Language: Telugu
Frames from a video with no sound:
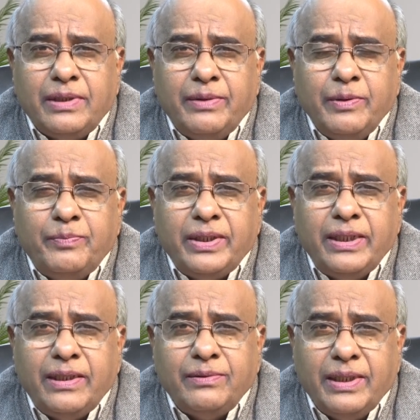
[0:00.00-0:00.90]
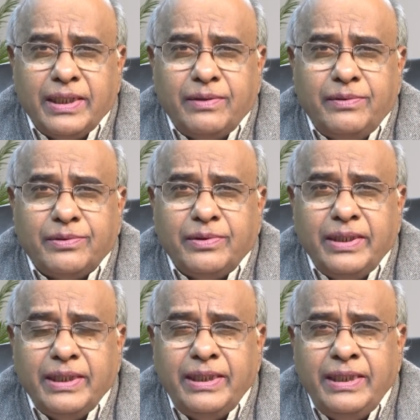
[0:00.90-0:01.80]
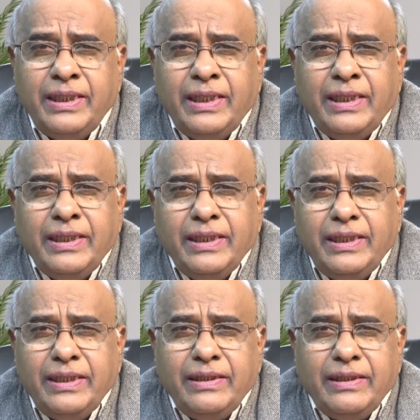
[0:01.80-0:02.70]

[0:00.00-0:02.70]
అభిప్రాయాలు ఏకమవుతున్నాయి ఈ